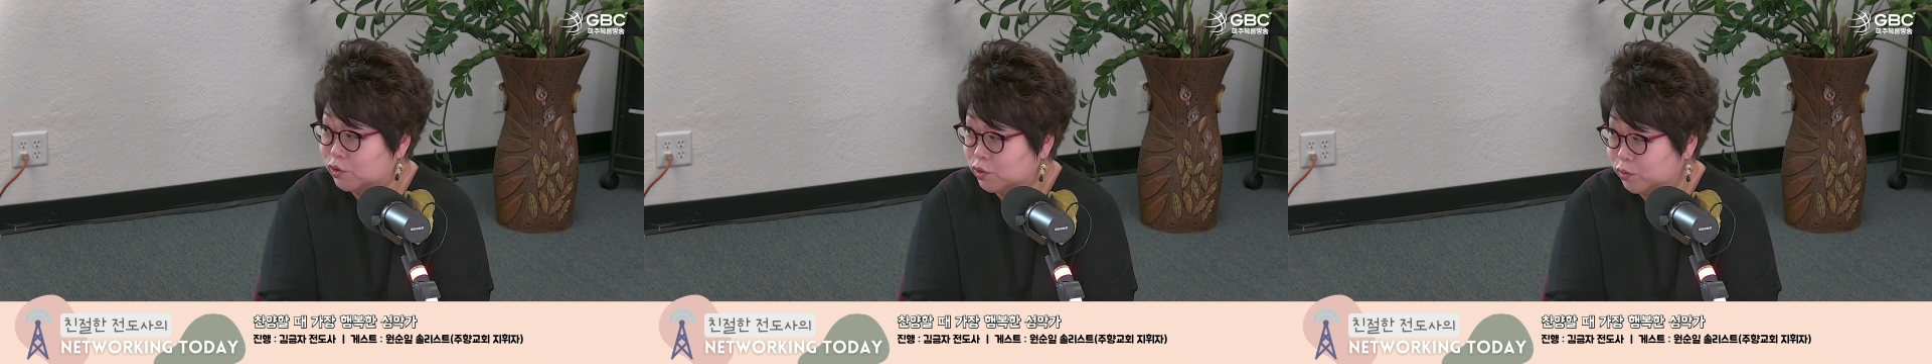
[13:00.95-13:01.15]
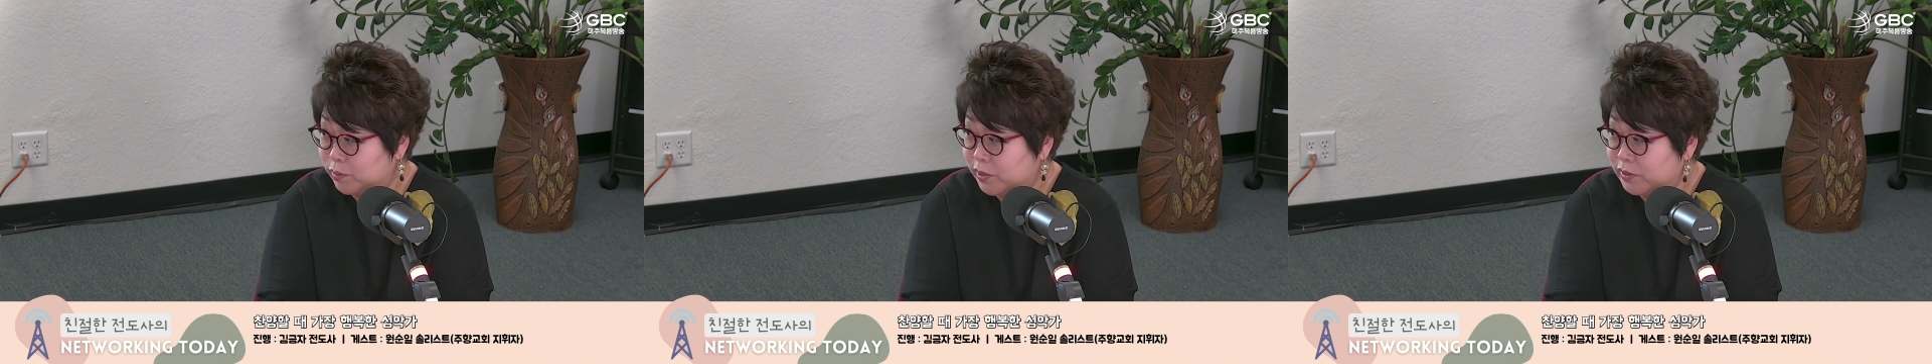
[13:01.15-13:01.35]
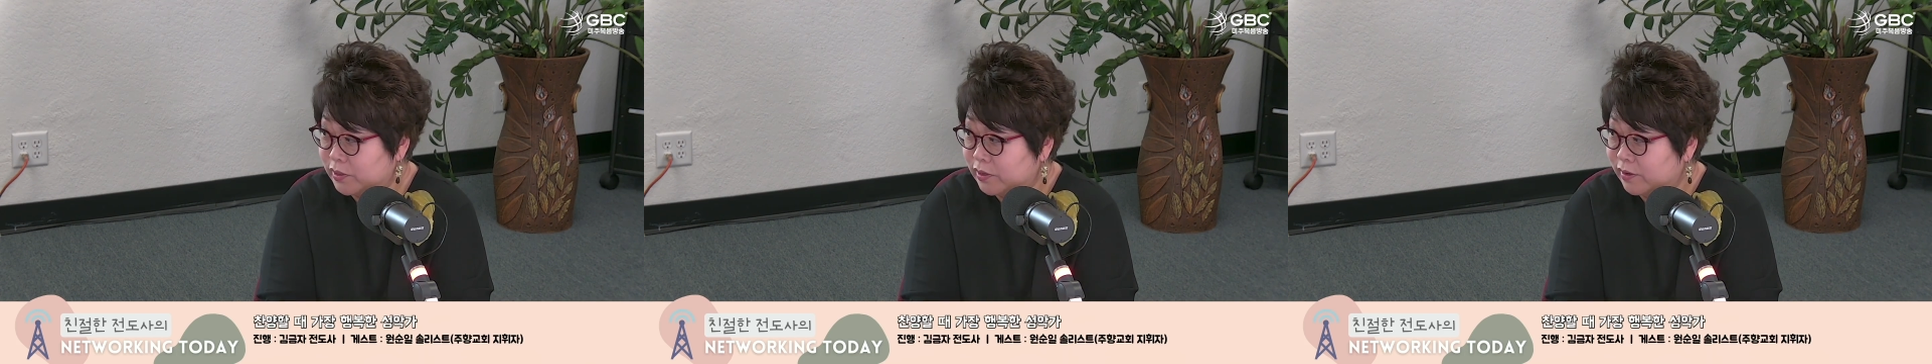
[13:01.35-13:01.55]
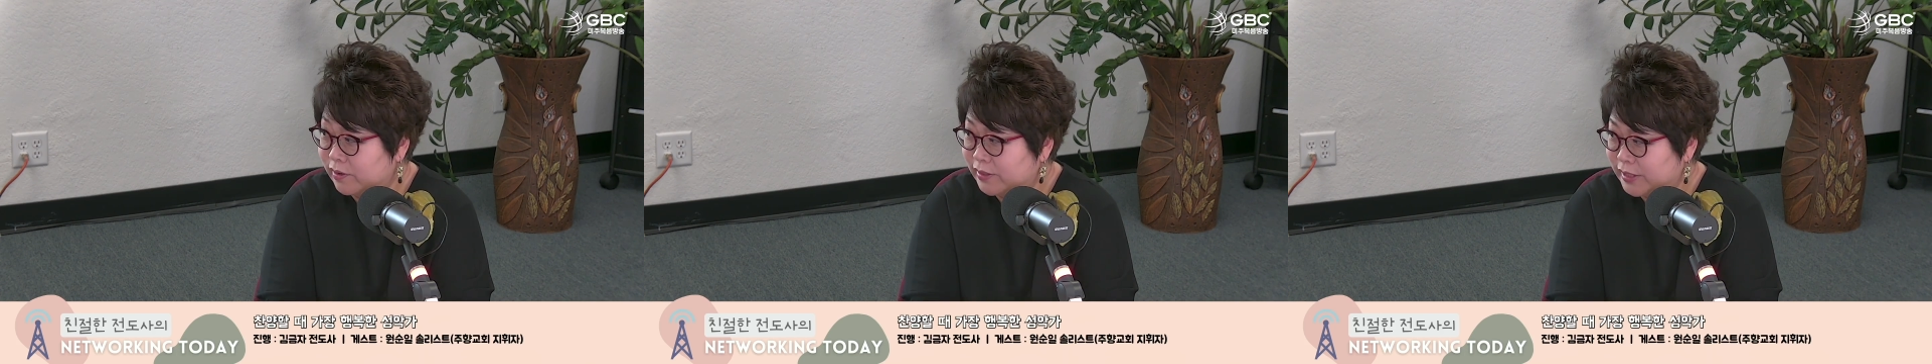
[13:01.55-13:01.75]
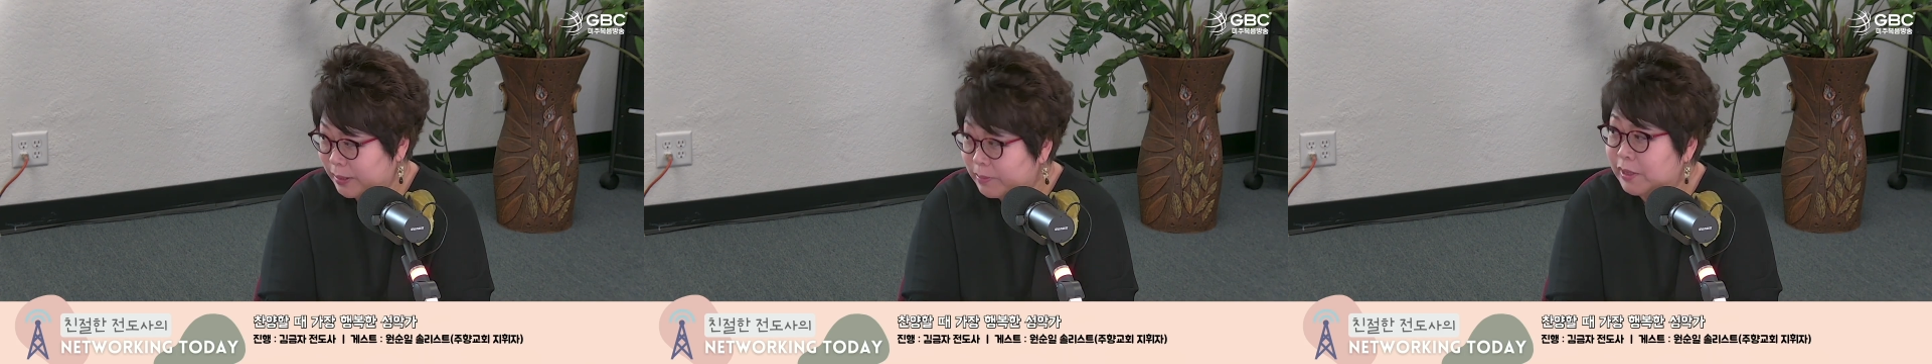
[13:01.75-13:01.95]
주면서
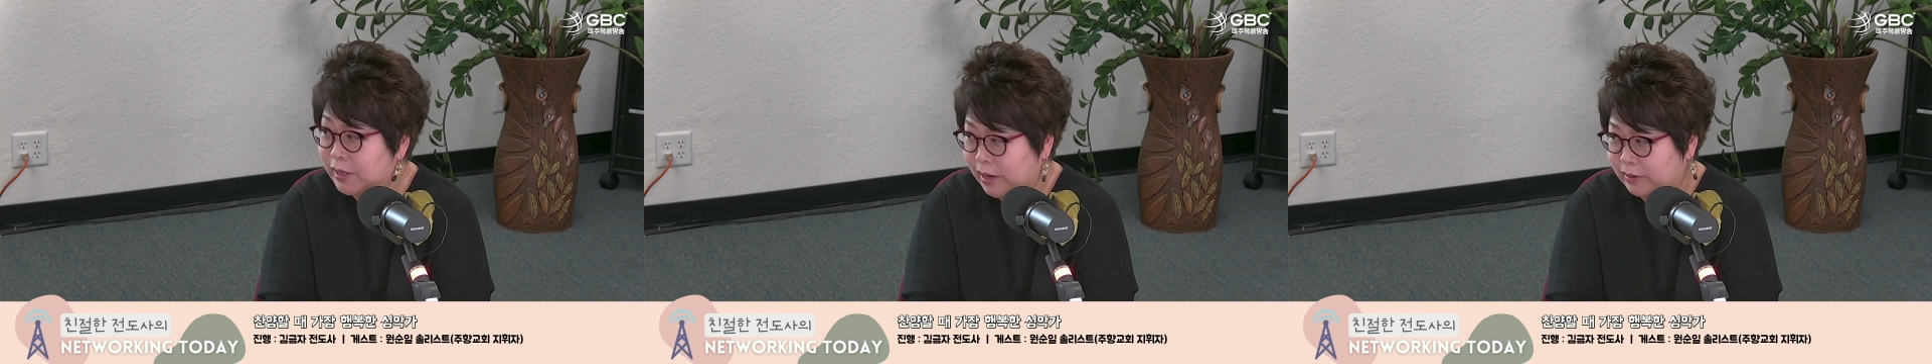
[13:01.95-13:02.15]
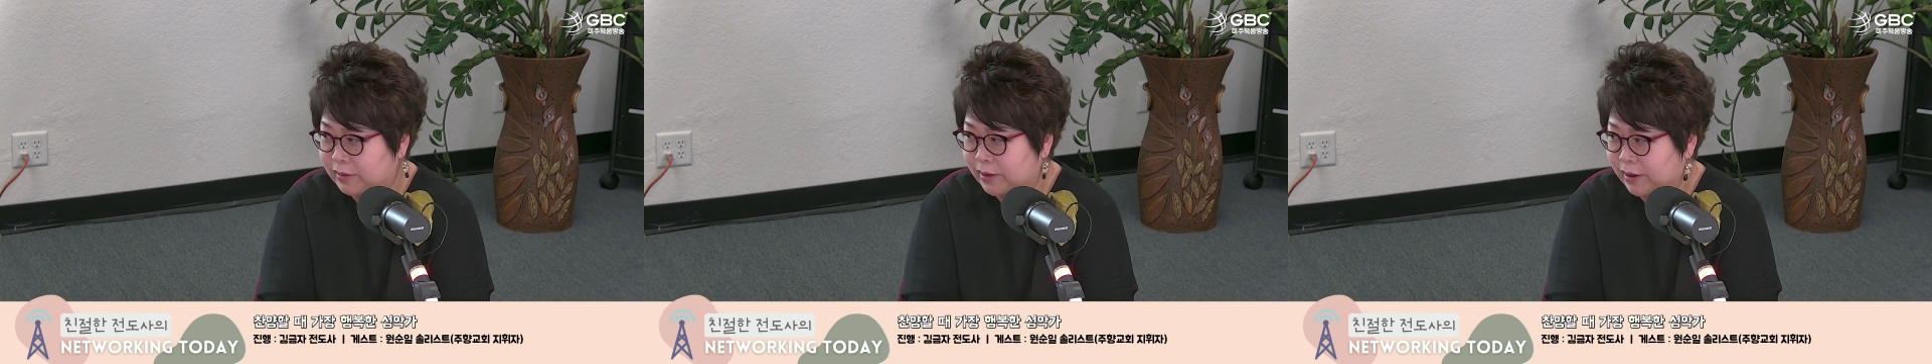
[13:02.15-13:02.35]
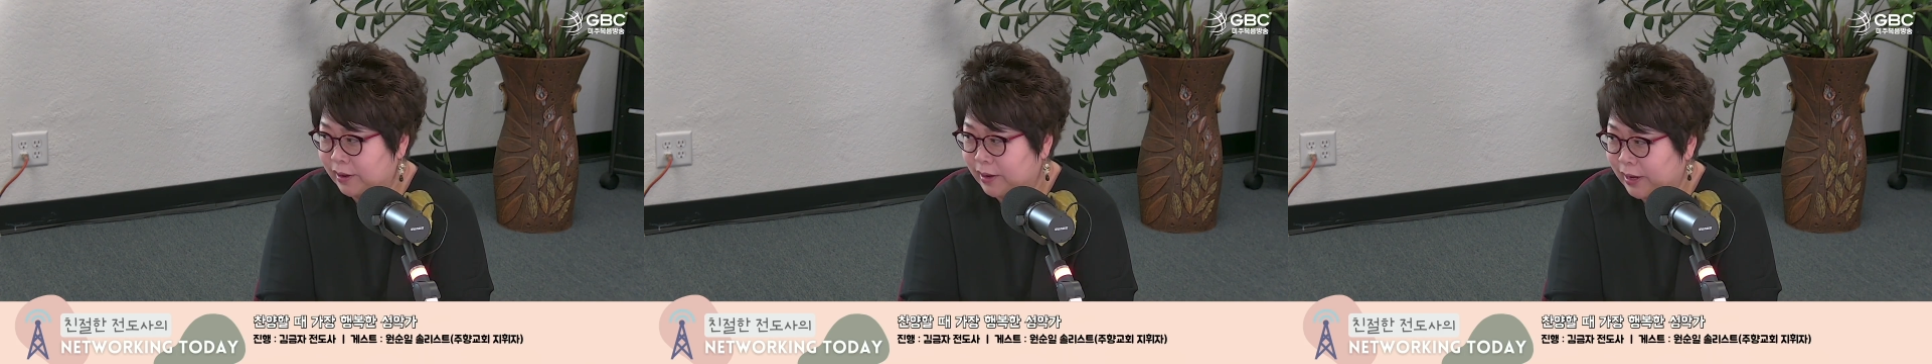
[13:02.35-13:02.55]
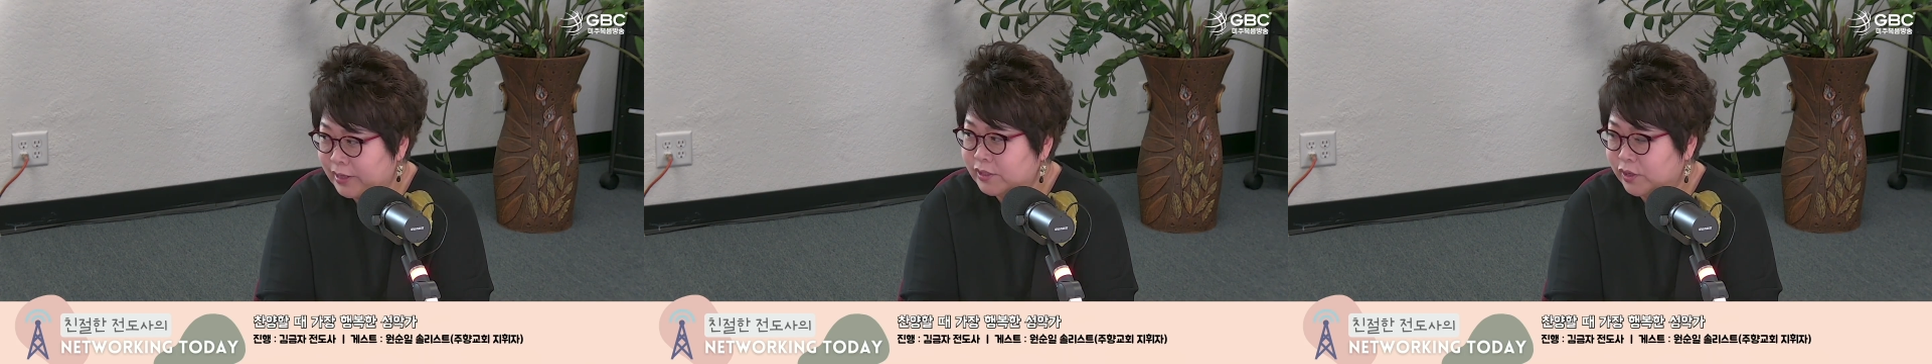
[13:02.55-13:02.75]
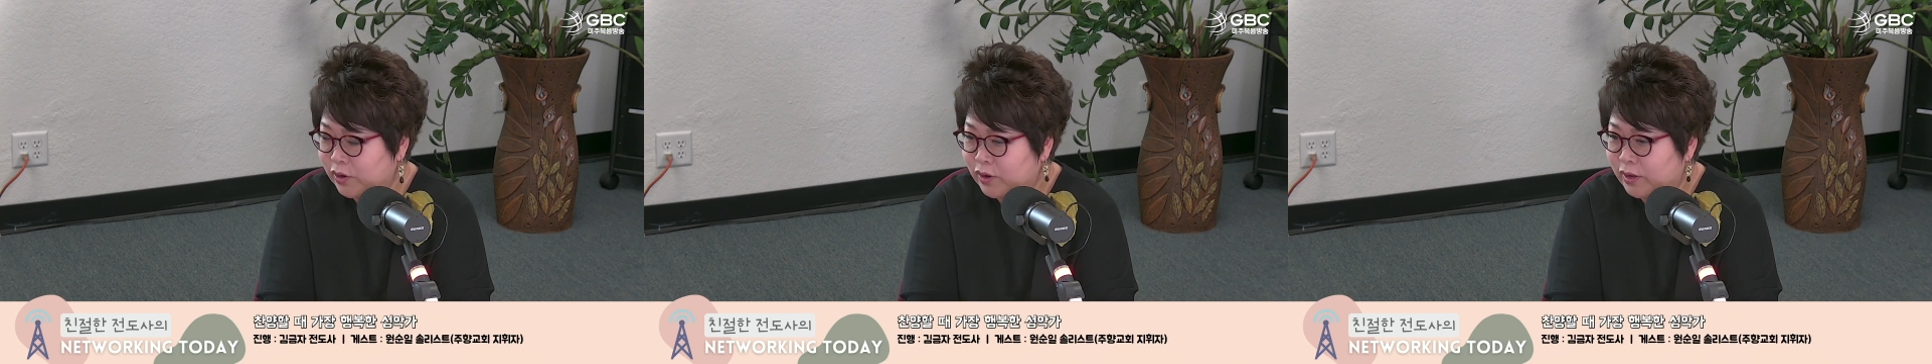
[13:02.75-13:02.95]
음. 재밌게 이렇게
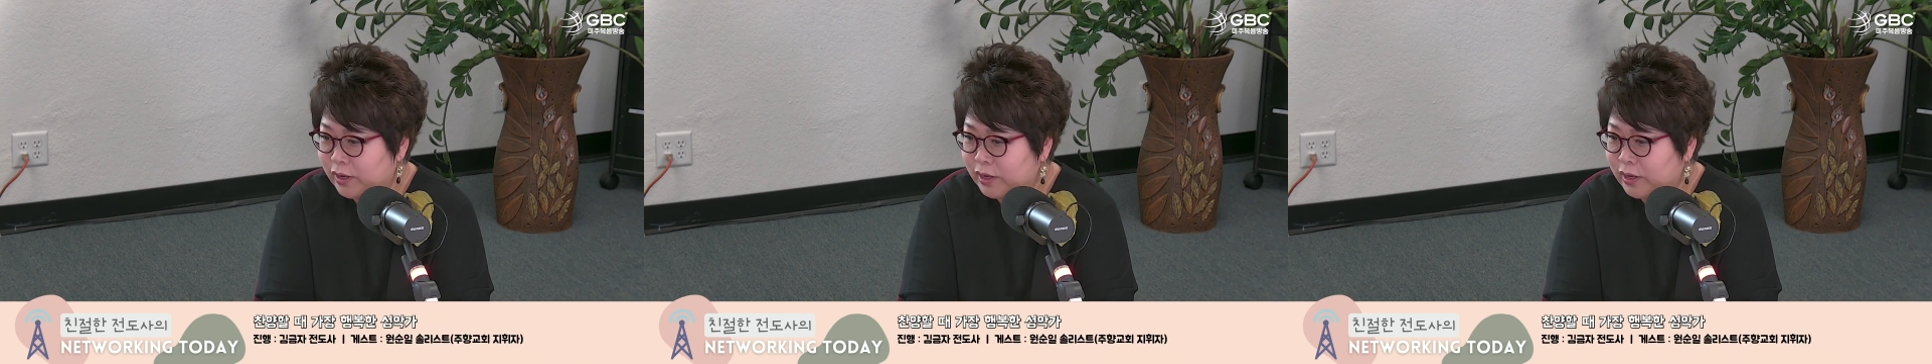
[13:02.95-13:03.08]
하죠.